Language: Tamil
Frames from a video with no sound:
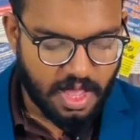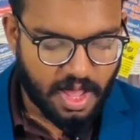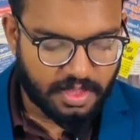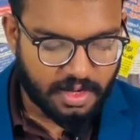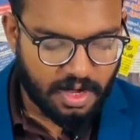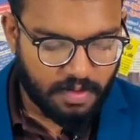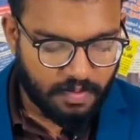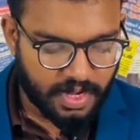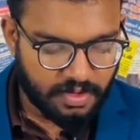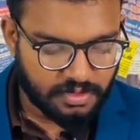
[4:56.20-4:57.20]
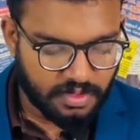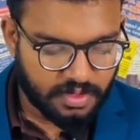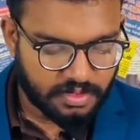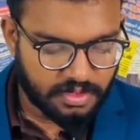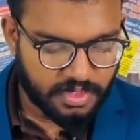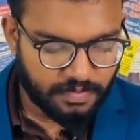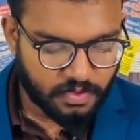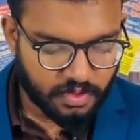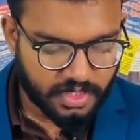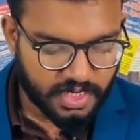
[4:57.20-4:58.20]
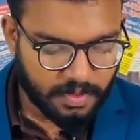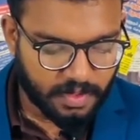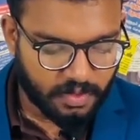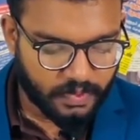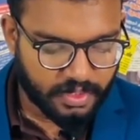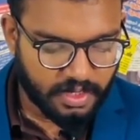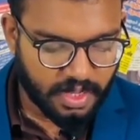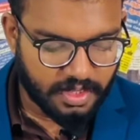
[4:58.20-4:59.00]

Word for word: அதனால் வரவு செலவு திட்டம் தோற்கடிக்கப்பட்டமைக்கு